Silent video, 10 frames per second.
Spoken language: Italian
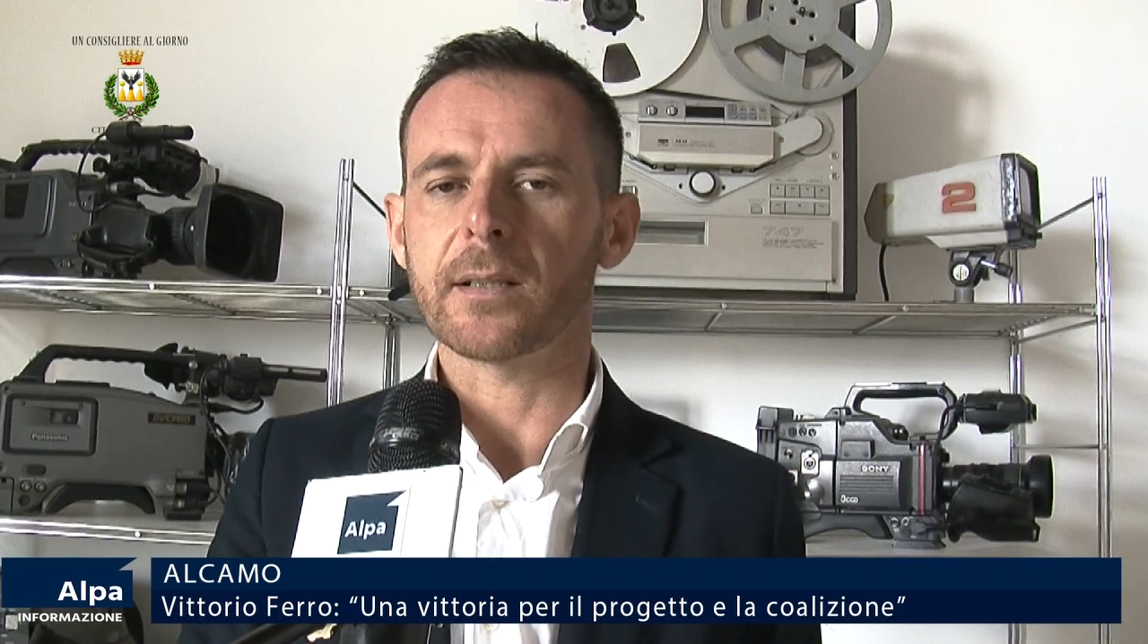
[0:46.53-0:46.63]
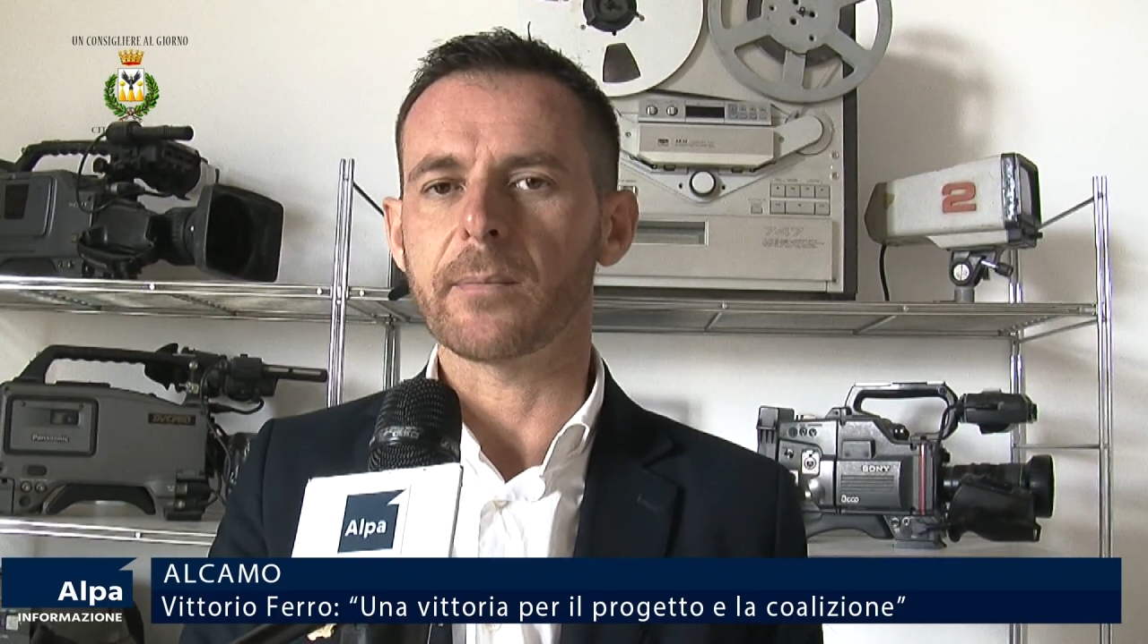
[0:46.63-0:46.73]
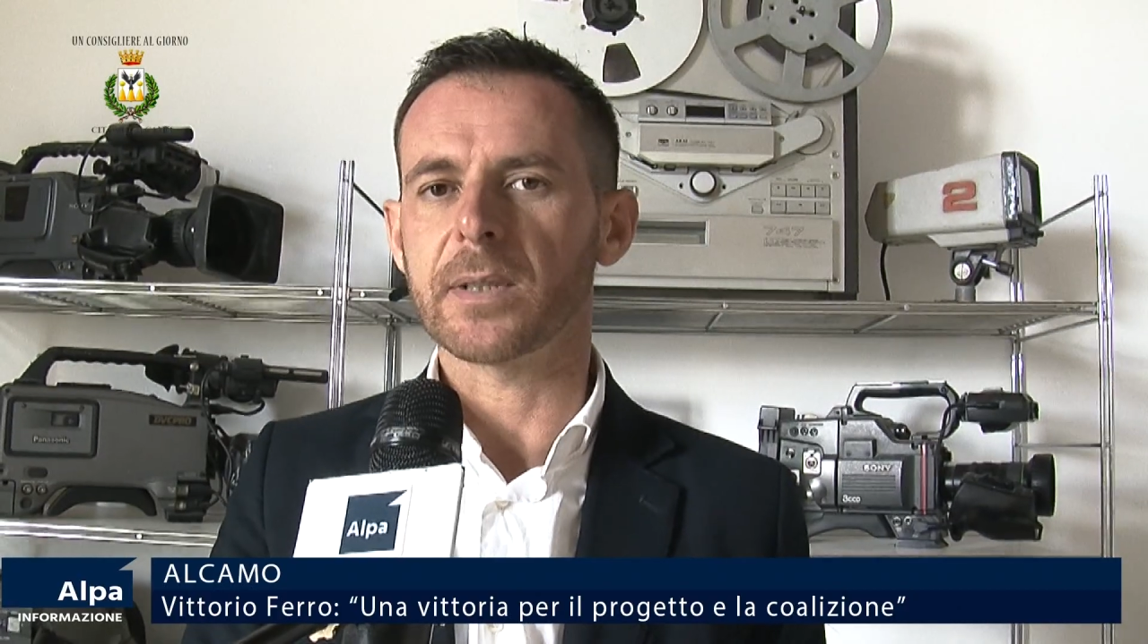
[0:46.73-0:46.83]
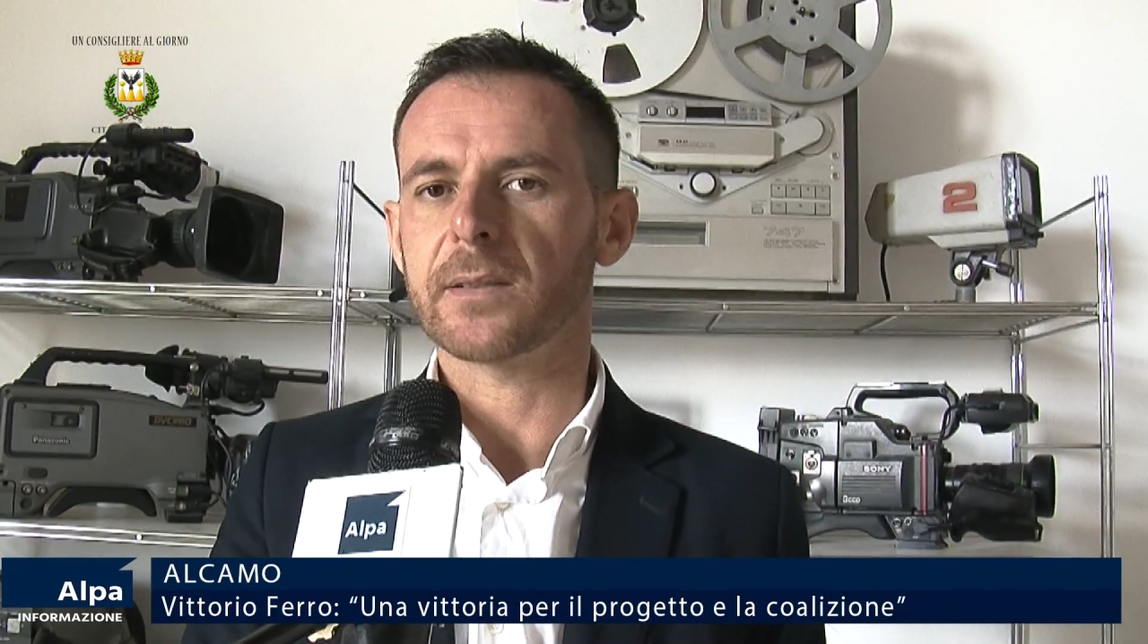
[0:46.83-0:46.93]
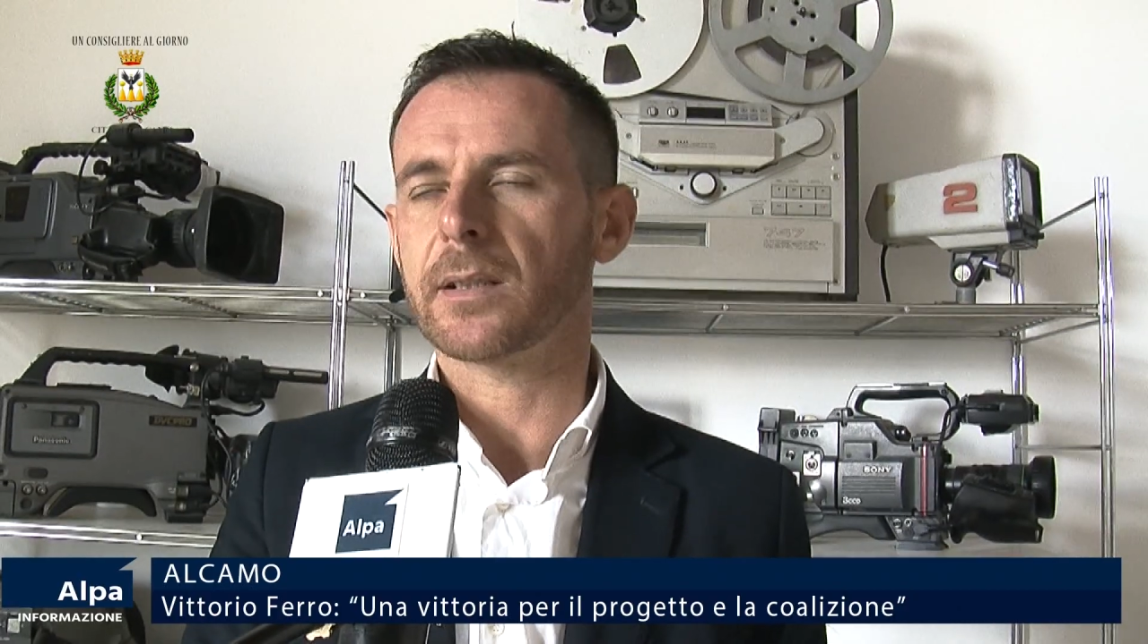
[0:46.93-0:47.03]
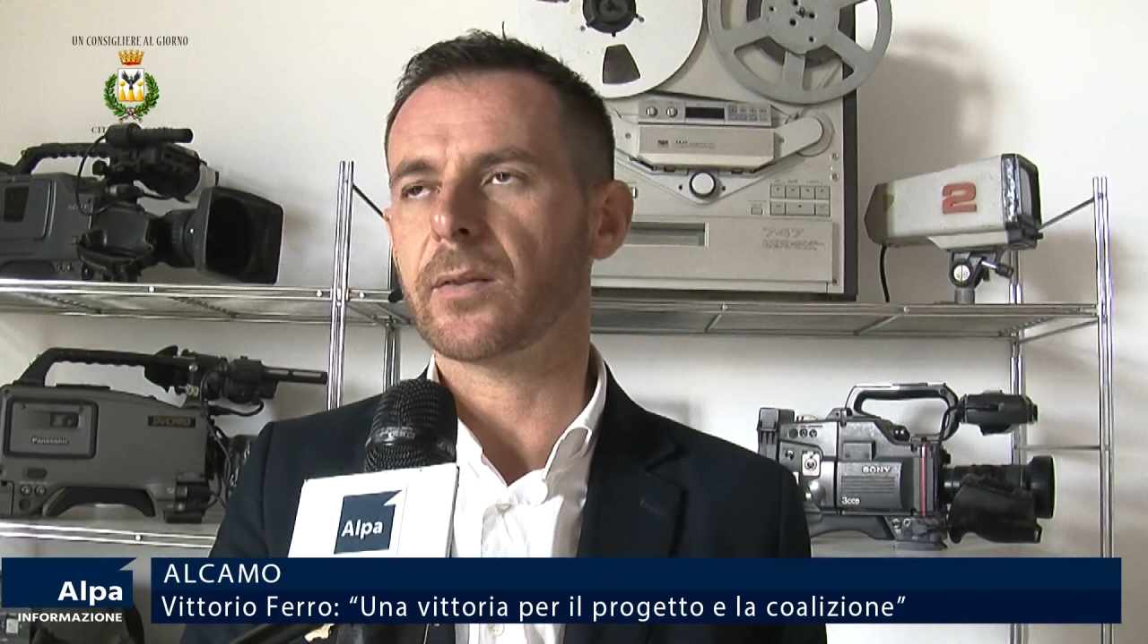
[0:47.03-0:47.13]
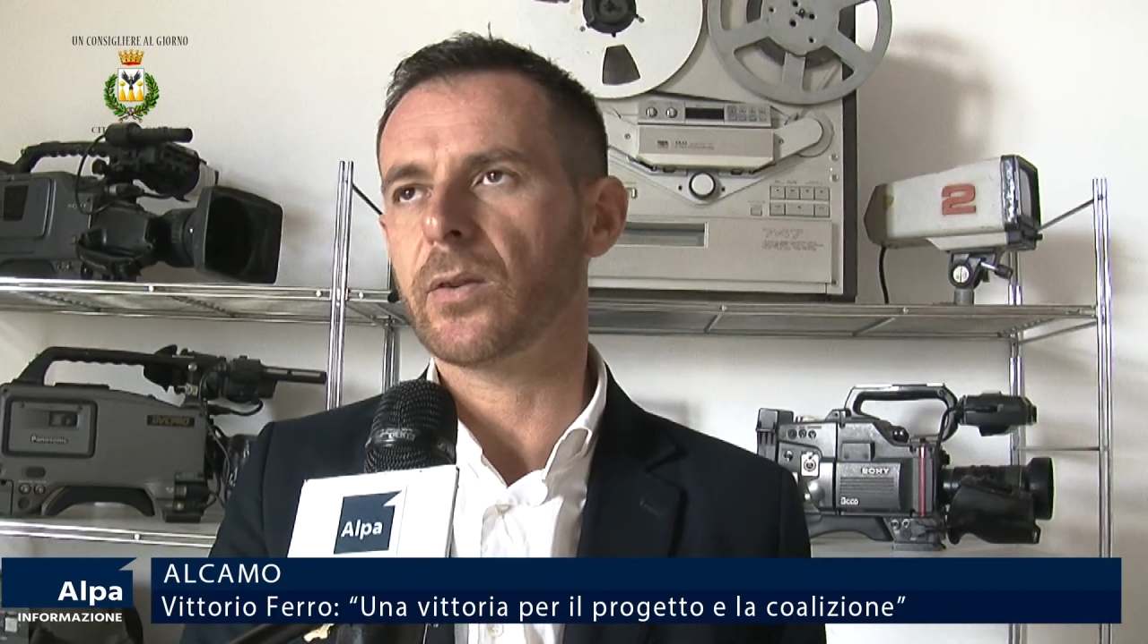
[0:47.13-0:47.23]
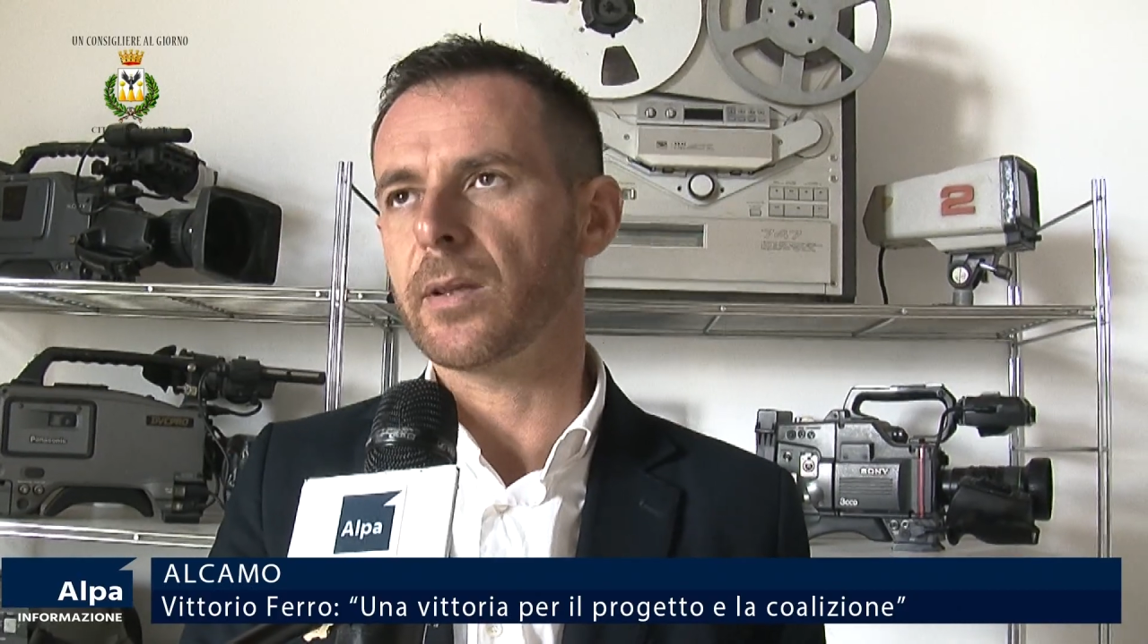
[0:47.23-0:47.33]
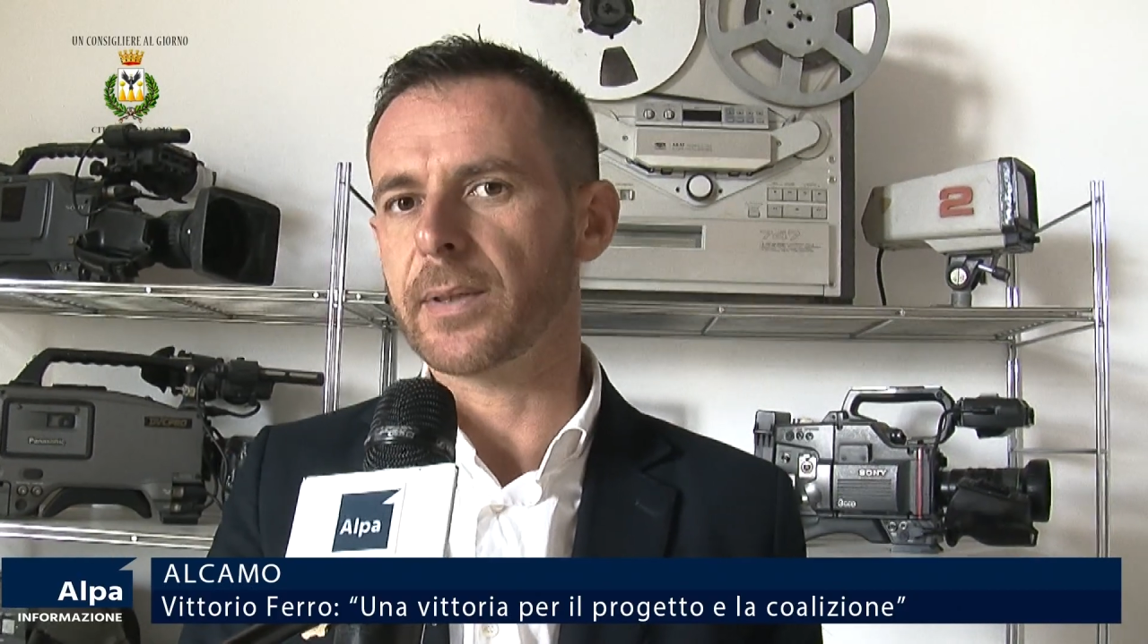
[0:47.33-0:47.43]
di amministrazione,